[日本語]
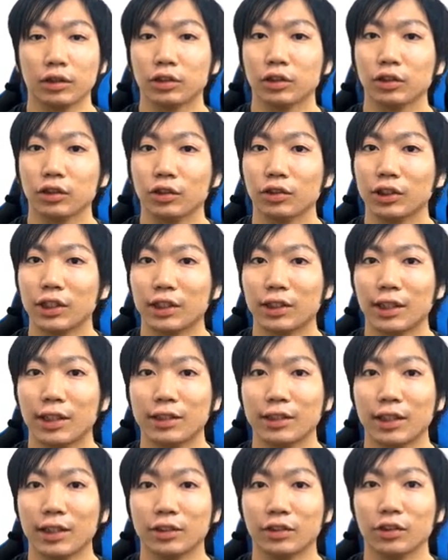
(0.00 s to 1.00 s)
そうすると絶
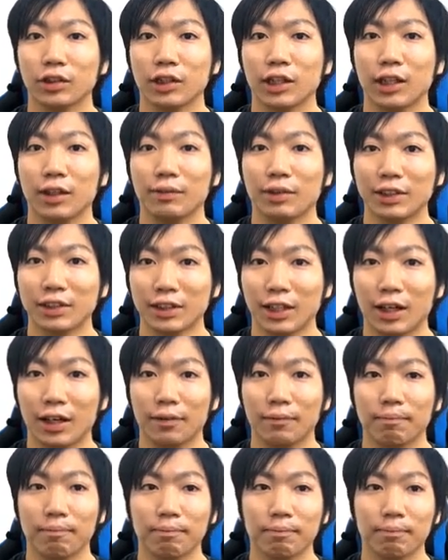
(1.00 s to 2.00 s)
対参照になりまし
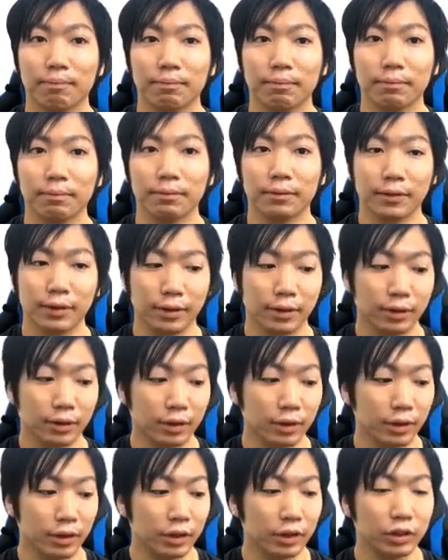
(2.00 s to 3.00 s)
た。
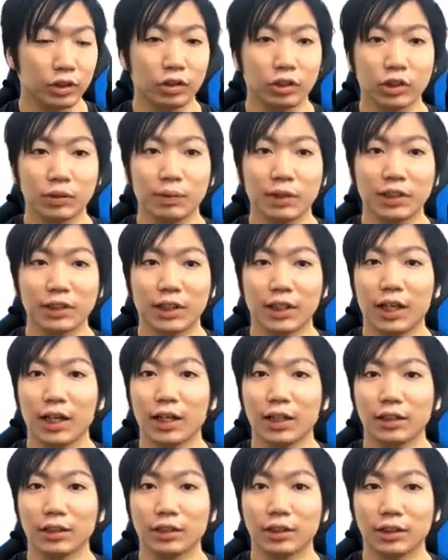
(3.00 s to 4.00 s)
そうしました
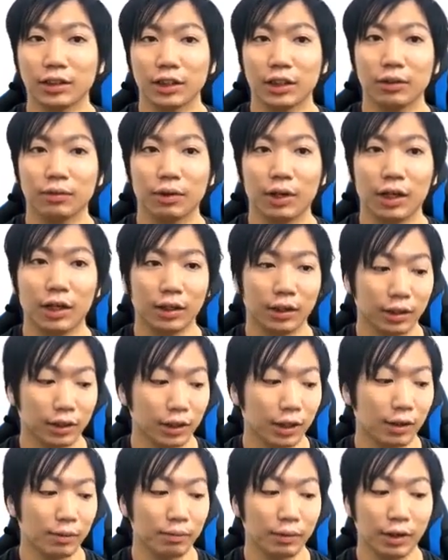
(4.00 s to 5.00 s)
ら、次は
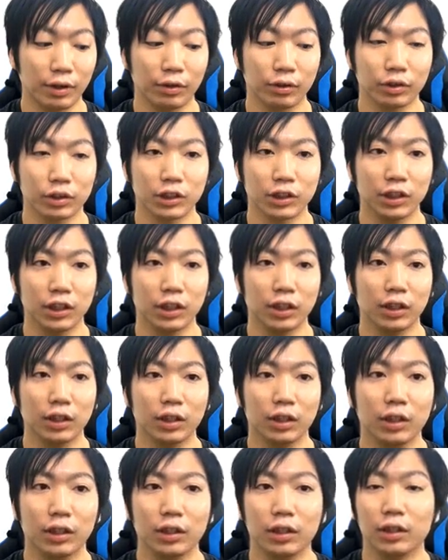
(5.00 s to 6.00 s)
カンマを押し、
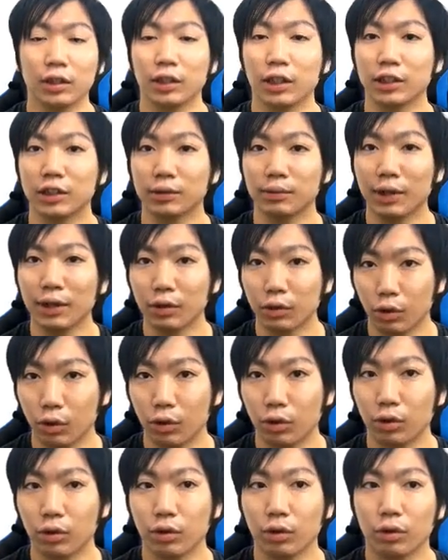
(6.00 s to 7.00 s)
列番
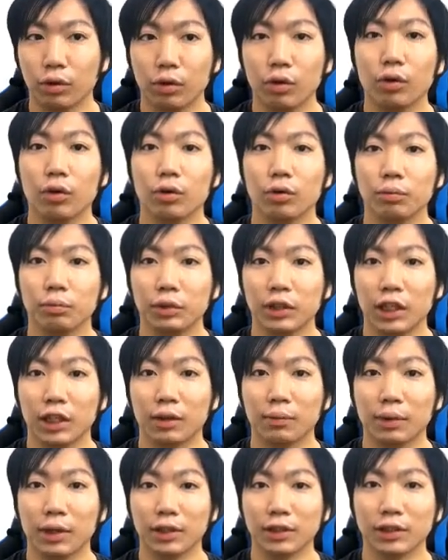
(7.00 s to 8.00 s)
号を見
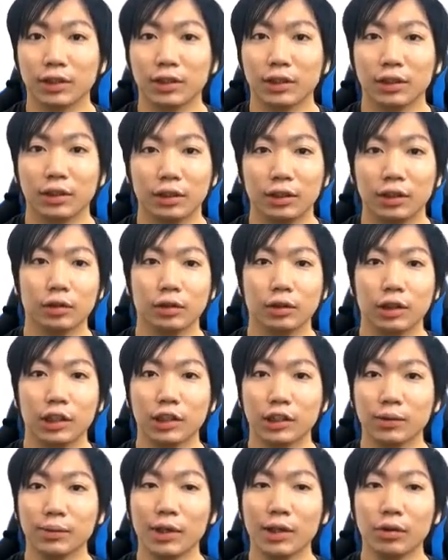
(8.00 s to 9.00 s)
ていきます。
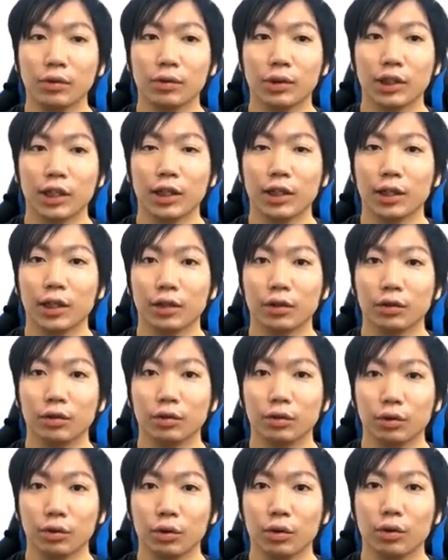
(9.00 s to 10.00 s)
列番号は何かと
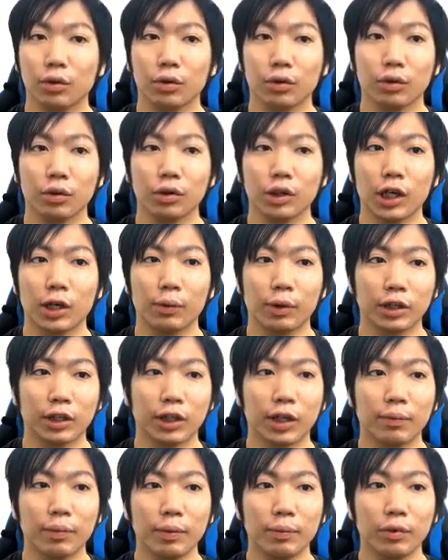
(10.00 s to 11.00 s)
いうと、今回
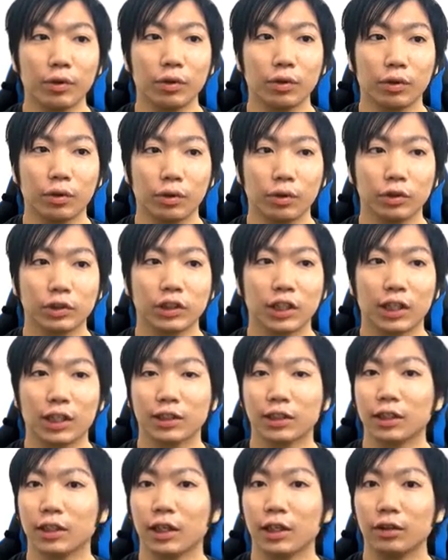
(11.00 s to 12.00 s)
は食べ物を
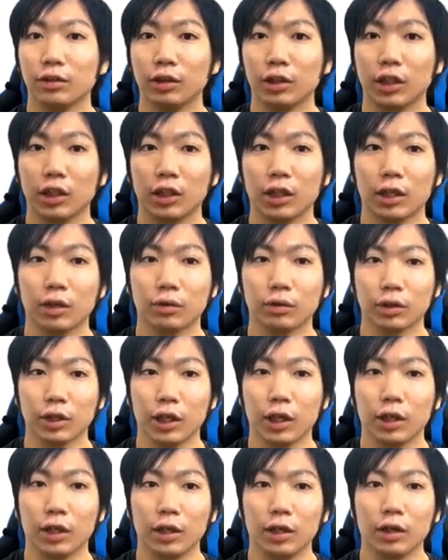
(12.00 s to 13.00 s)
探さないといけないの
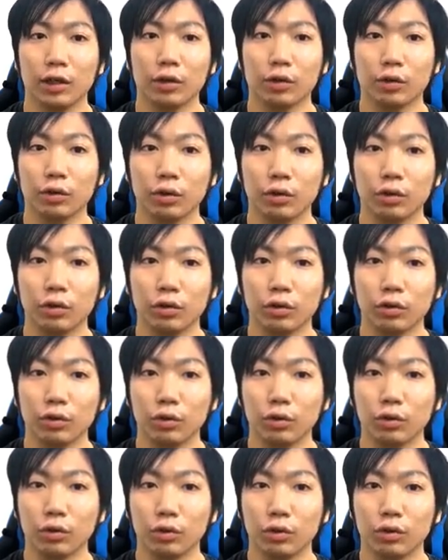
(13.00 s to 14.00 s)
で、この
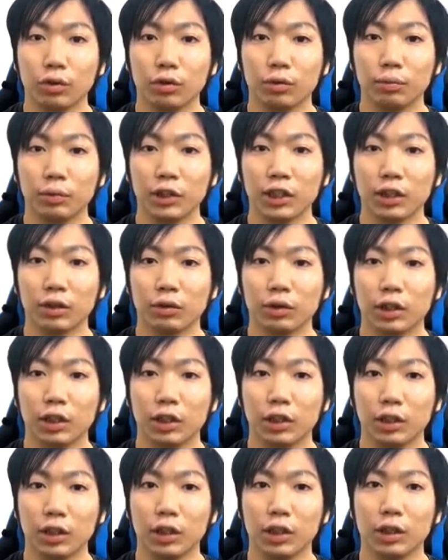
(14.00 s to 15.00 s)
表を見たと
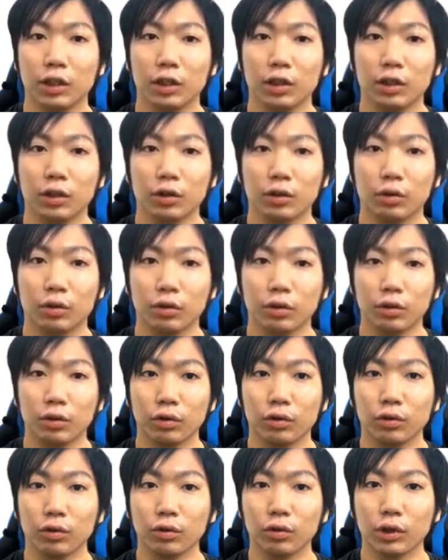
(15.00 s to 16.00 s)
きに、こ
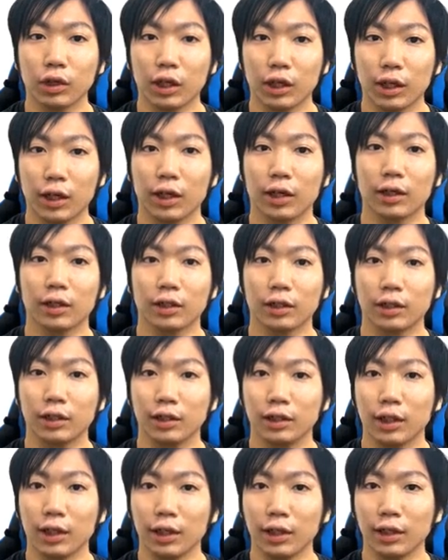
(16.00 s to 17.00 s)
の表から
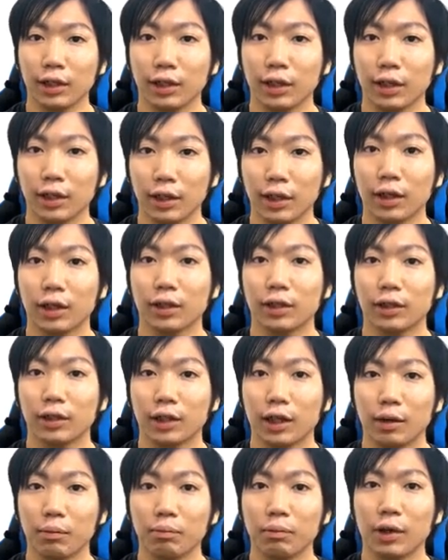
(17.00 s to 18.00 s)
左から
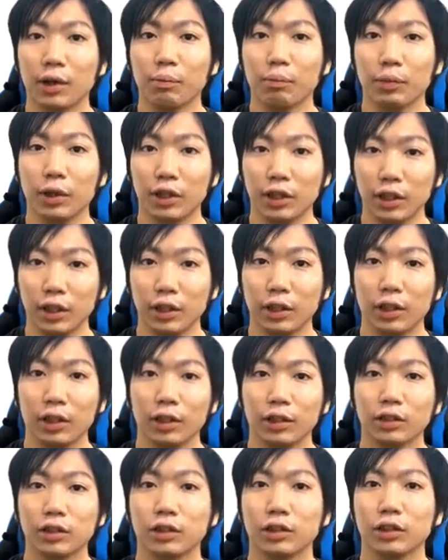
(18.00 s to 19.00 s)
何番目に
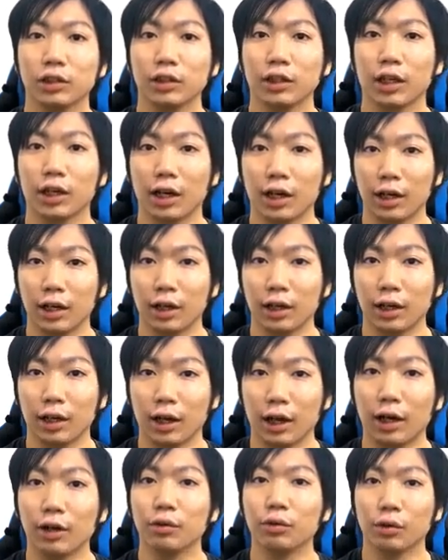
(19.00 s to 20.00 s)
スイカが
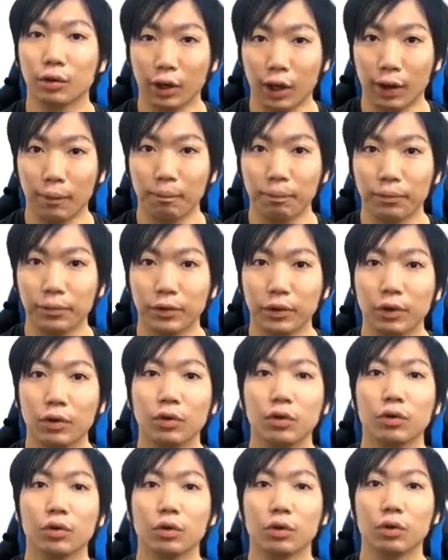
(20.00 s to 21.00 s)
あるのか
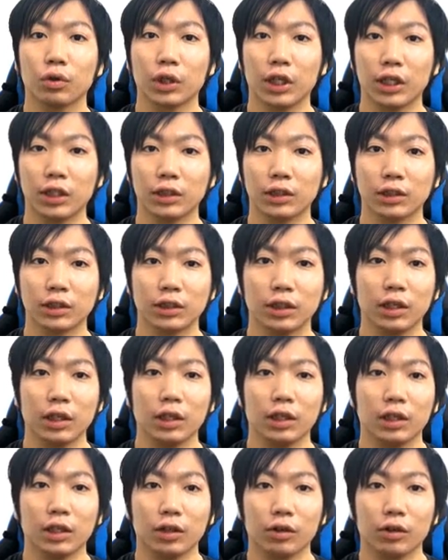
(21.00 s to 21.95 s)
というところです。